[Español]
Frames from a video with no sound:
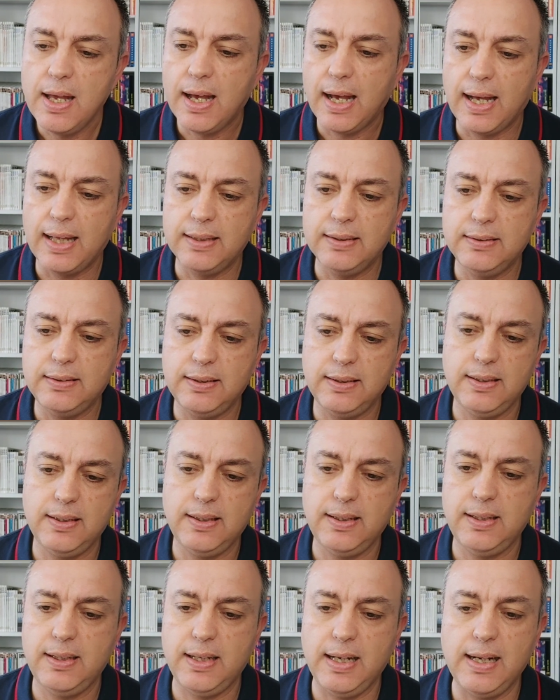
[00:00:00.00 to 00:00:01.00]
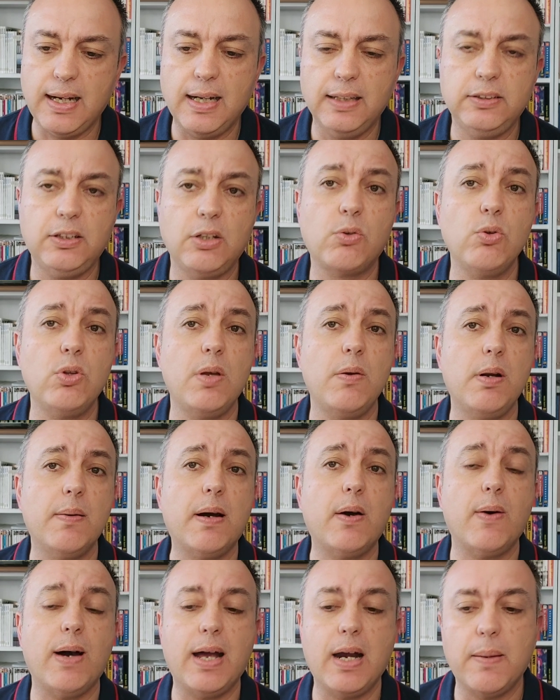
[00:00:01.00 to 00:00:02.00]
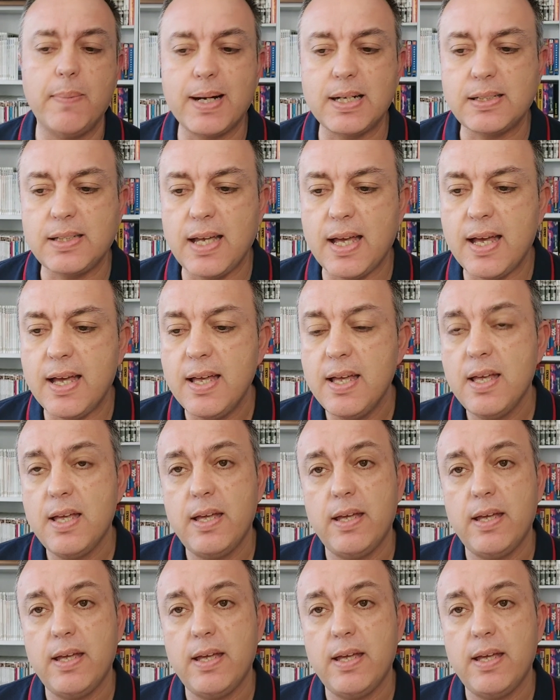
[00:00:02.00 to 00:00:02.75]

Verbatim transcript: ante el Athletic Club de Bilbao al Barça.